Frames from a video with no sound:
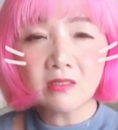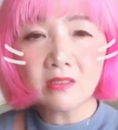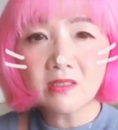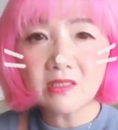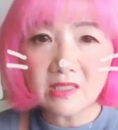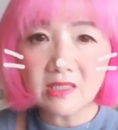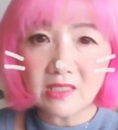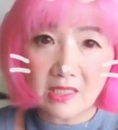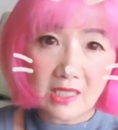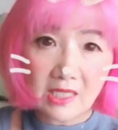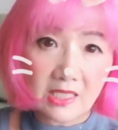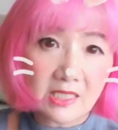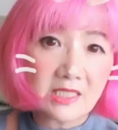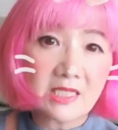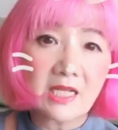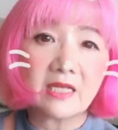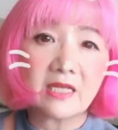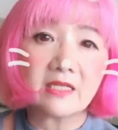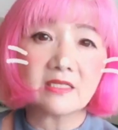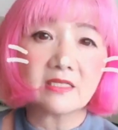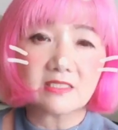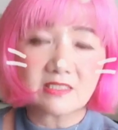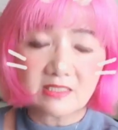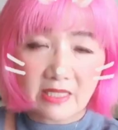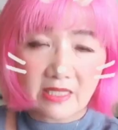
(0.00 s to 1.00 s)
できないん
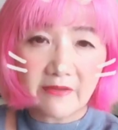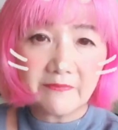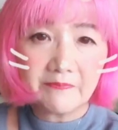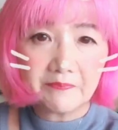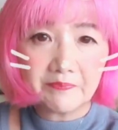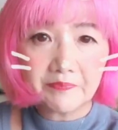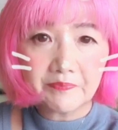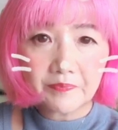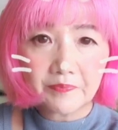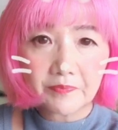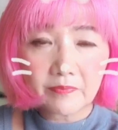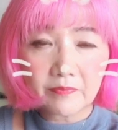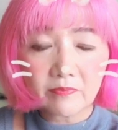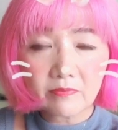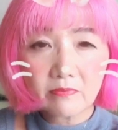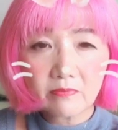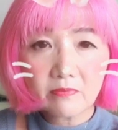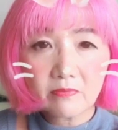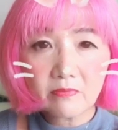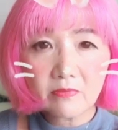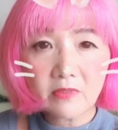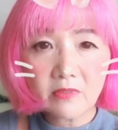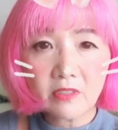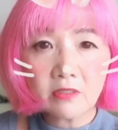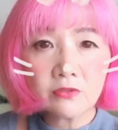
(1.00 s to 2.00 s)
ですね
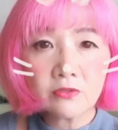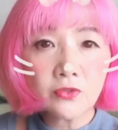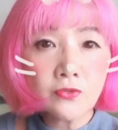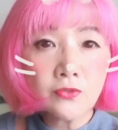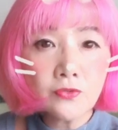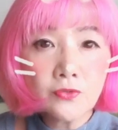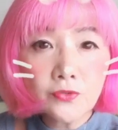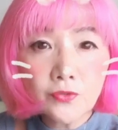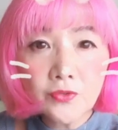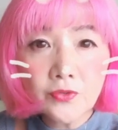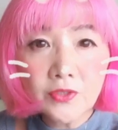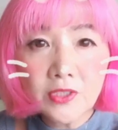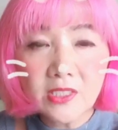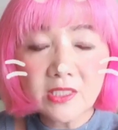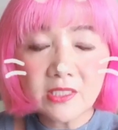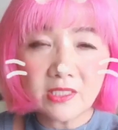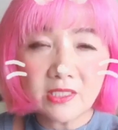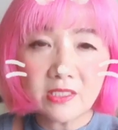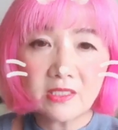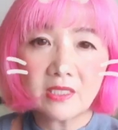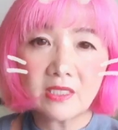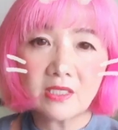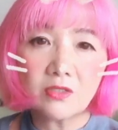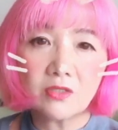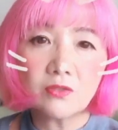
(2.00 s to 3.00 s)
その時に
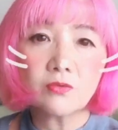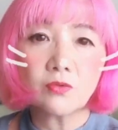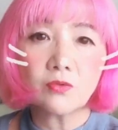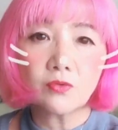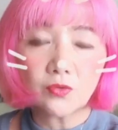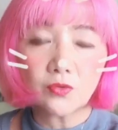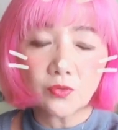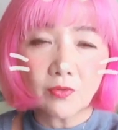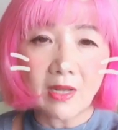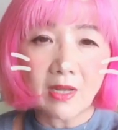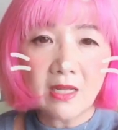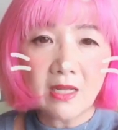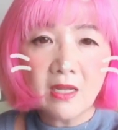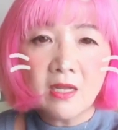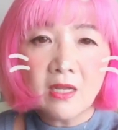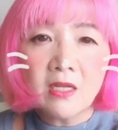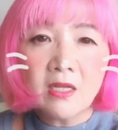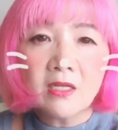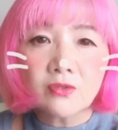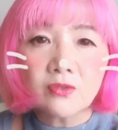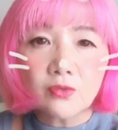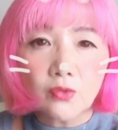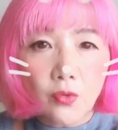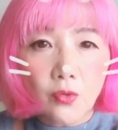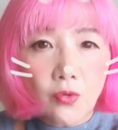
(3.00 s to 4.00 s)
できることは
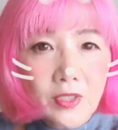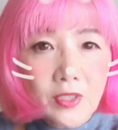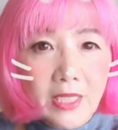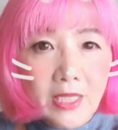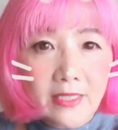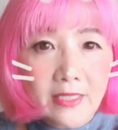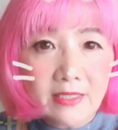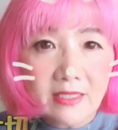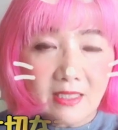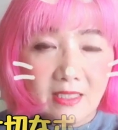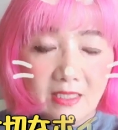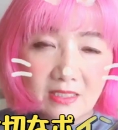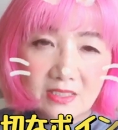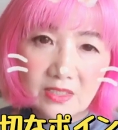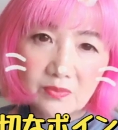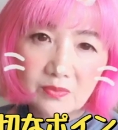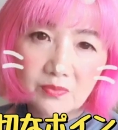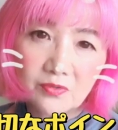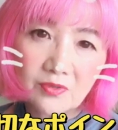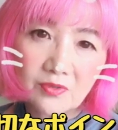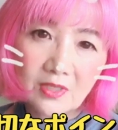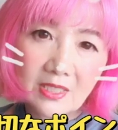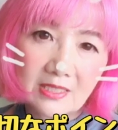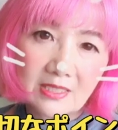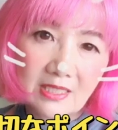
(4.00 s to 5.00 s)
どうやったら自
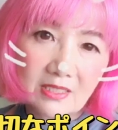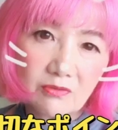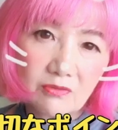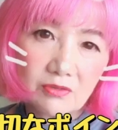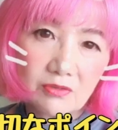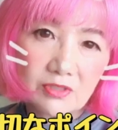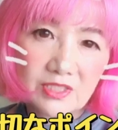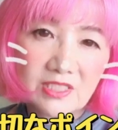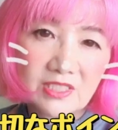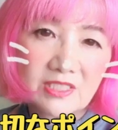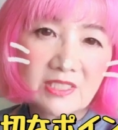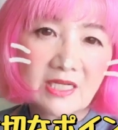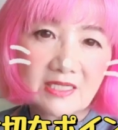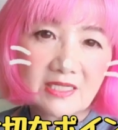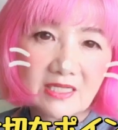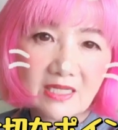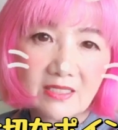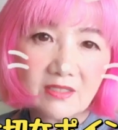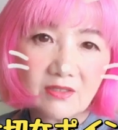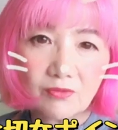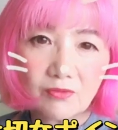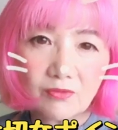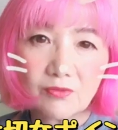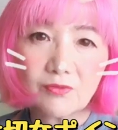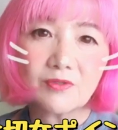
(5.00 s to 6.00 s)
分が楽しいかなっ
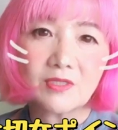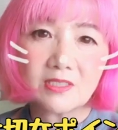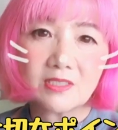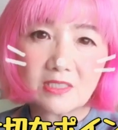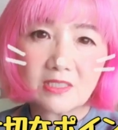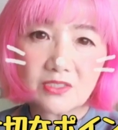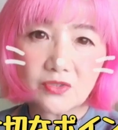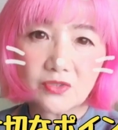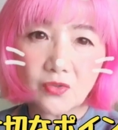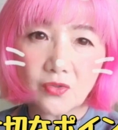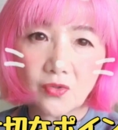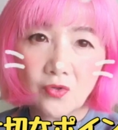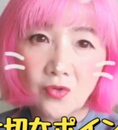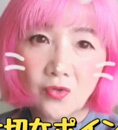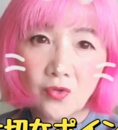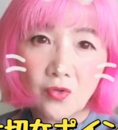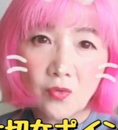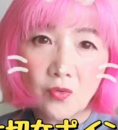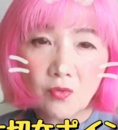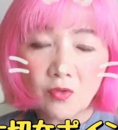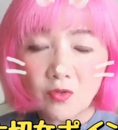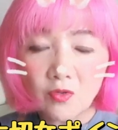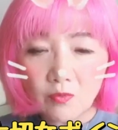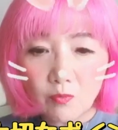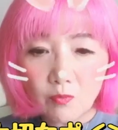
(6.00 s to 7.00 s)
てことなんですよ
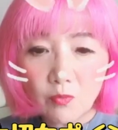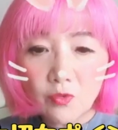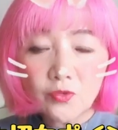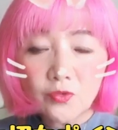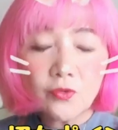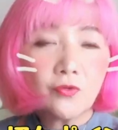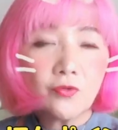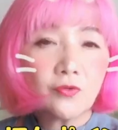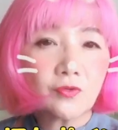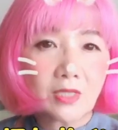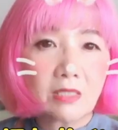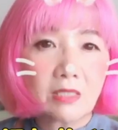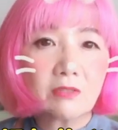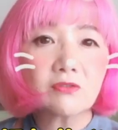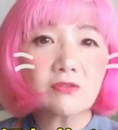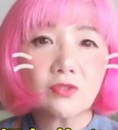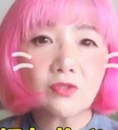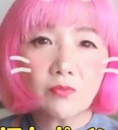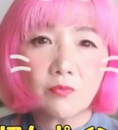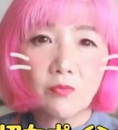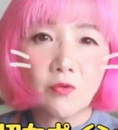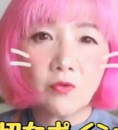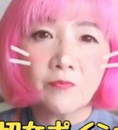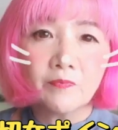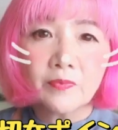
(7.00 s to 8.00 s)
物を書くの
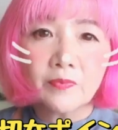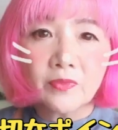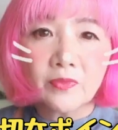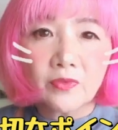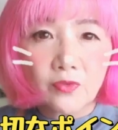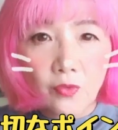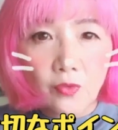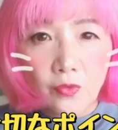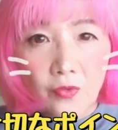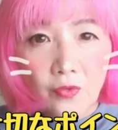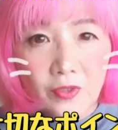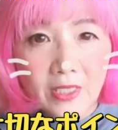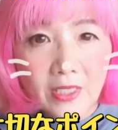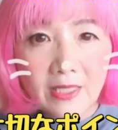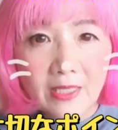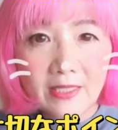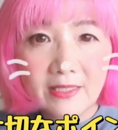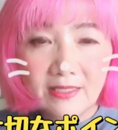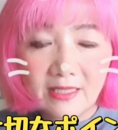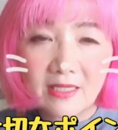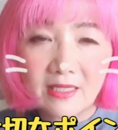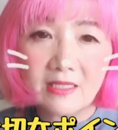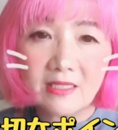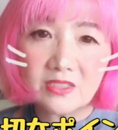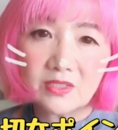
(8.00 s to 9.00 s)
もどうやっ
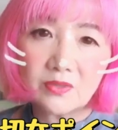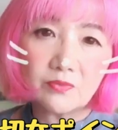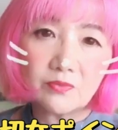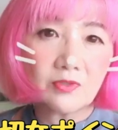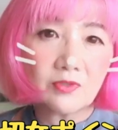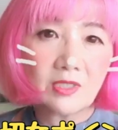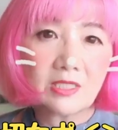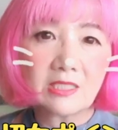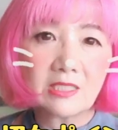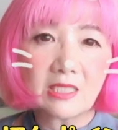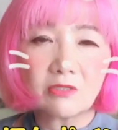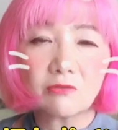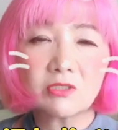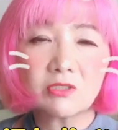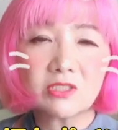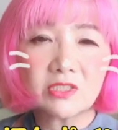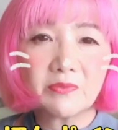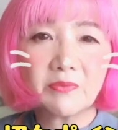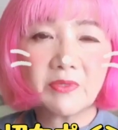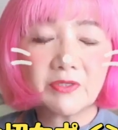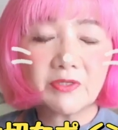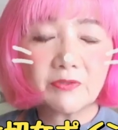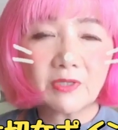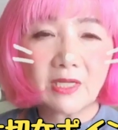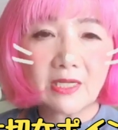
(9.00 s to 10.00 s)
たら自分が楽し
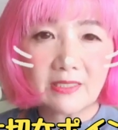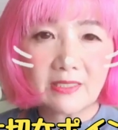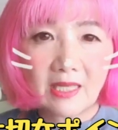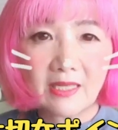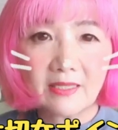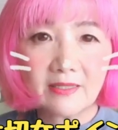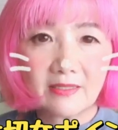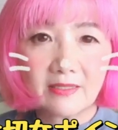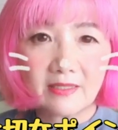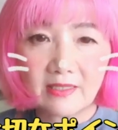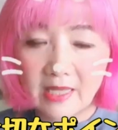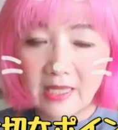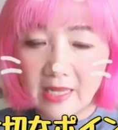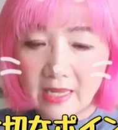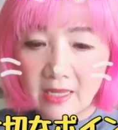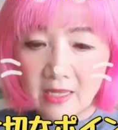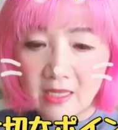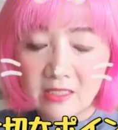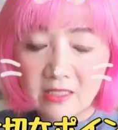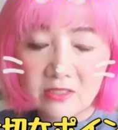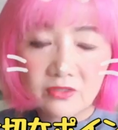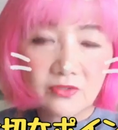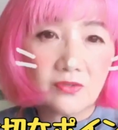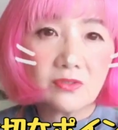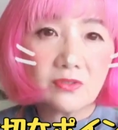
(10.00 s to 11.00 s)
めるかなって
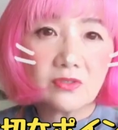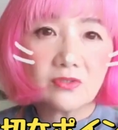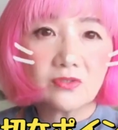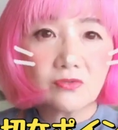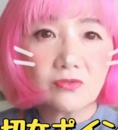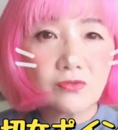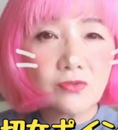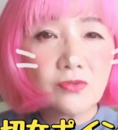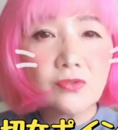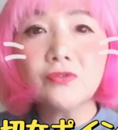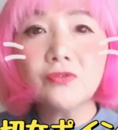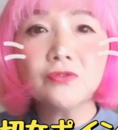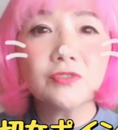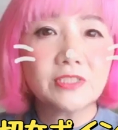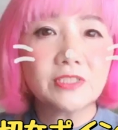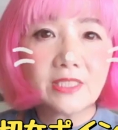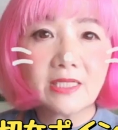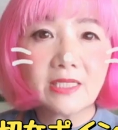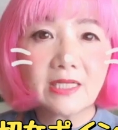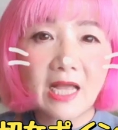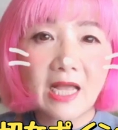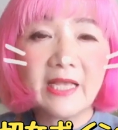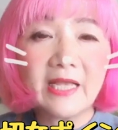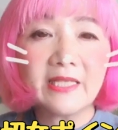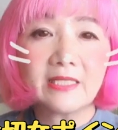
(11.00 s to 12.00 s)
そ工夫して
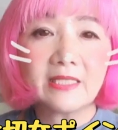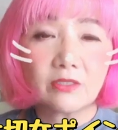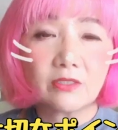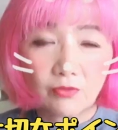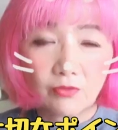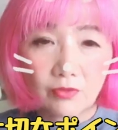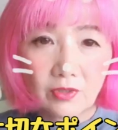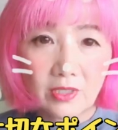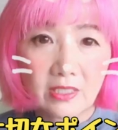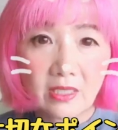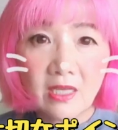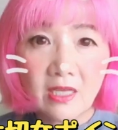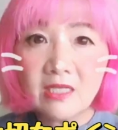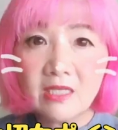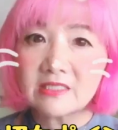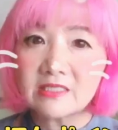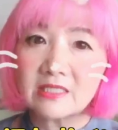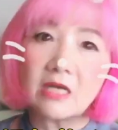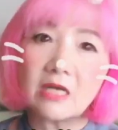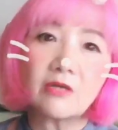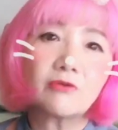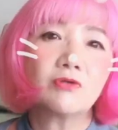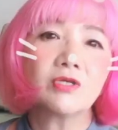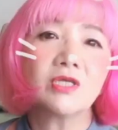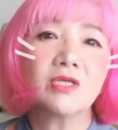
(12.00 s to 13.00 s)
書いた時
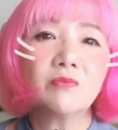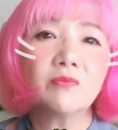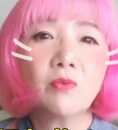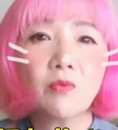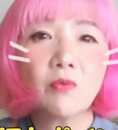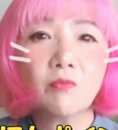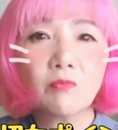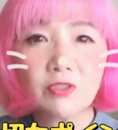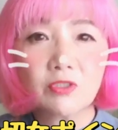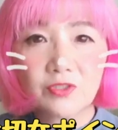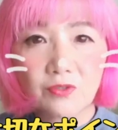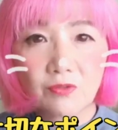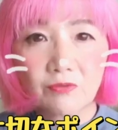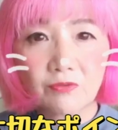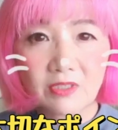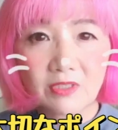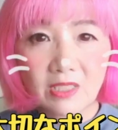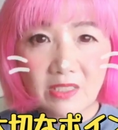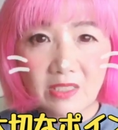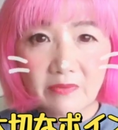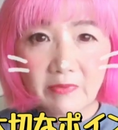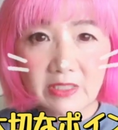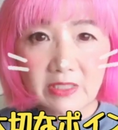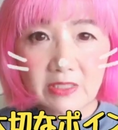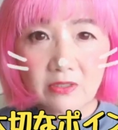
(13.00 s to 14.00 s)
作品も面白くなり
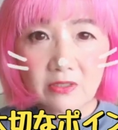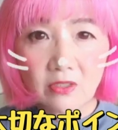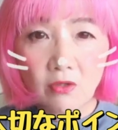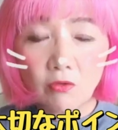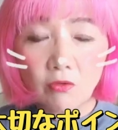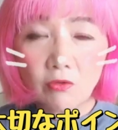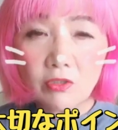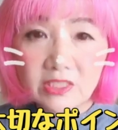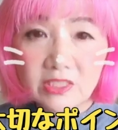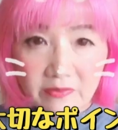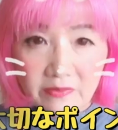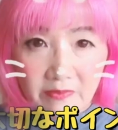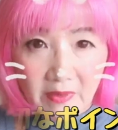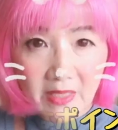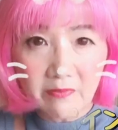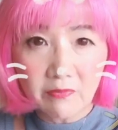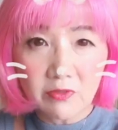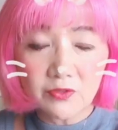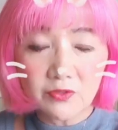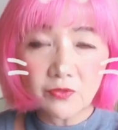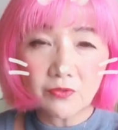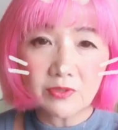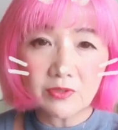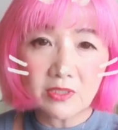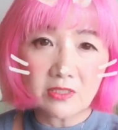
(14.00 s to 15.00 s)
ますお芝居も
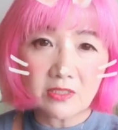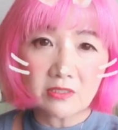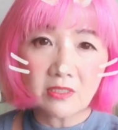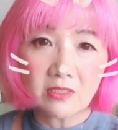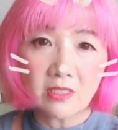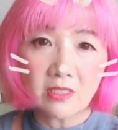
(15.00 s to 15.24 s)
そうです